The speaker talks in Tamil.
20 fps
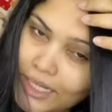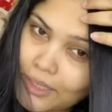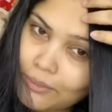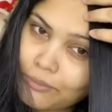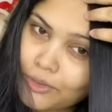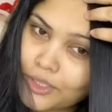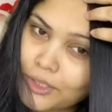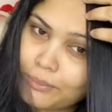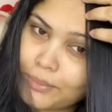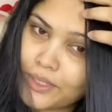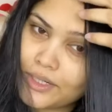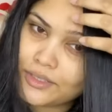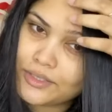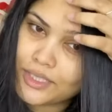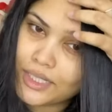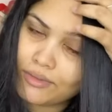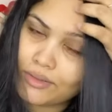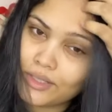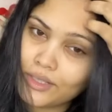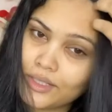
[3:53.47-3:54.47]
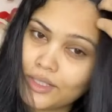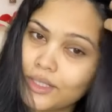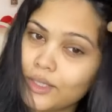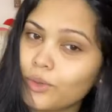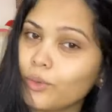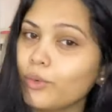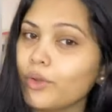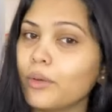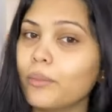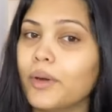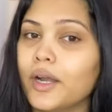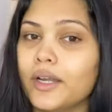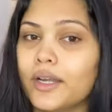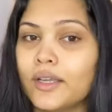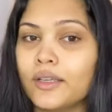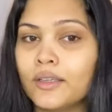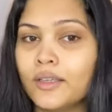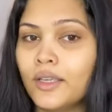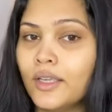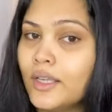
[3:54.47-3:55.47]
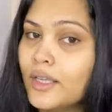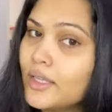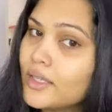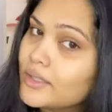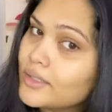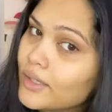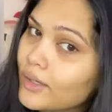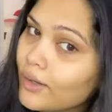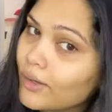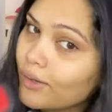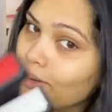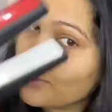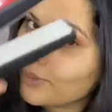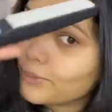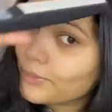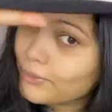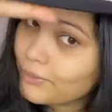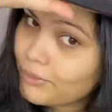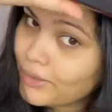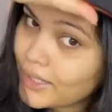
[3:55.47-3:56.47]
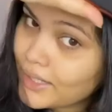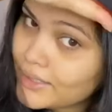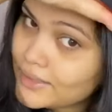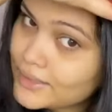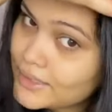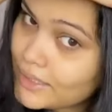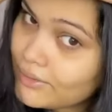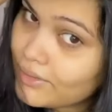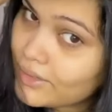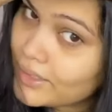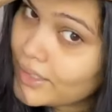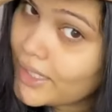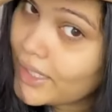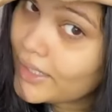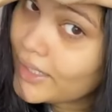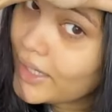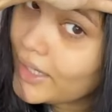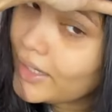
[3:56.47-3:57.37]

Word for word: டைம் வந்து பெருசாக வந்து கொடுக்க மாட்டேன் ஸோ ஃபாஸ்ட்டாக வந்து எனக்கு